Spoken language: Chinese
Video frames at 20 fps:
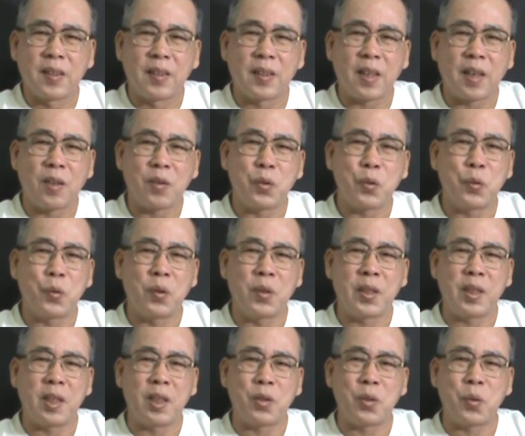桃树、
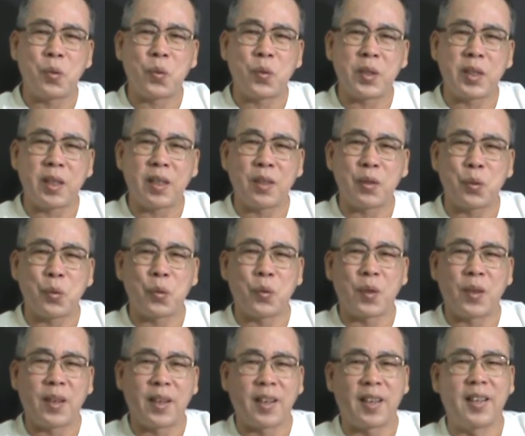李树、杏
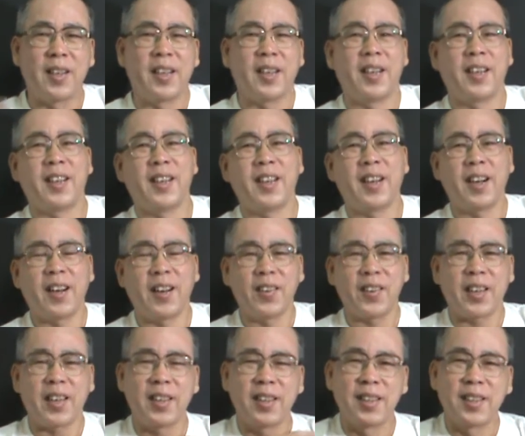树，哈
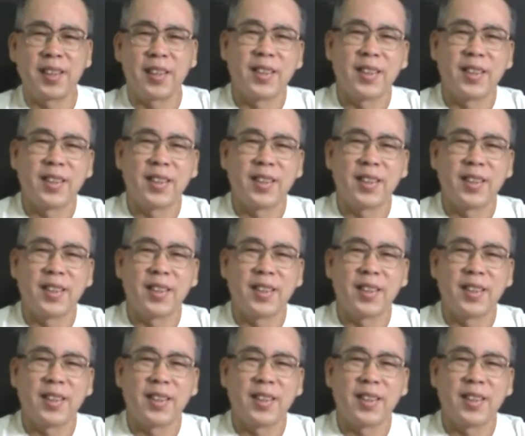哈，OK。